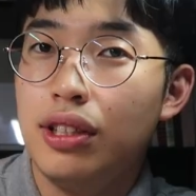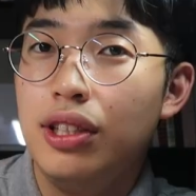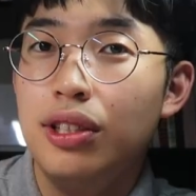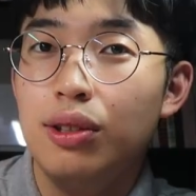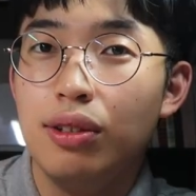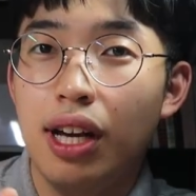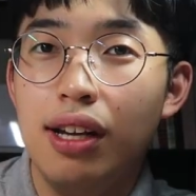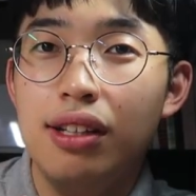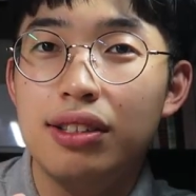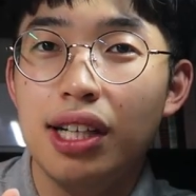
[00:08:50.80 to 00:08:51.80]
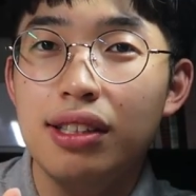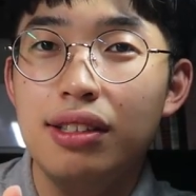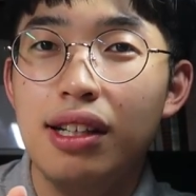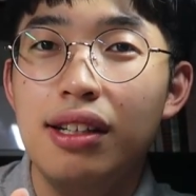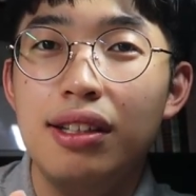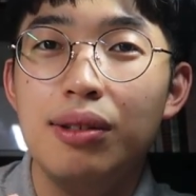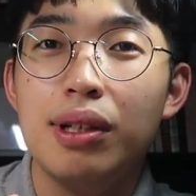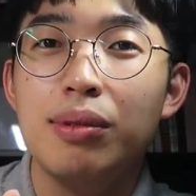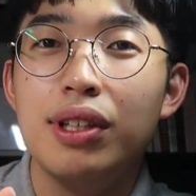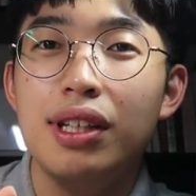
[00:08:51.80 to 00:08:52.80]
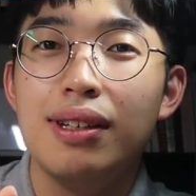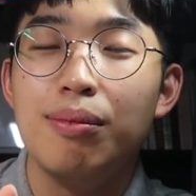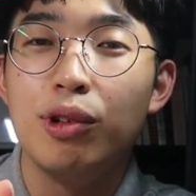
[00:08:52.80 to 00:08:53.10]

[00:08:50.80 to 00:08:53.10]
이 LED, 작은 LED 화면에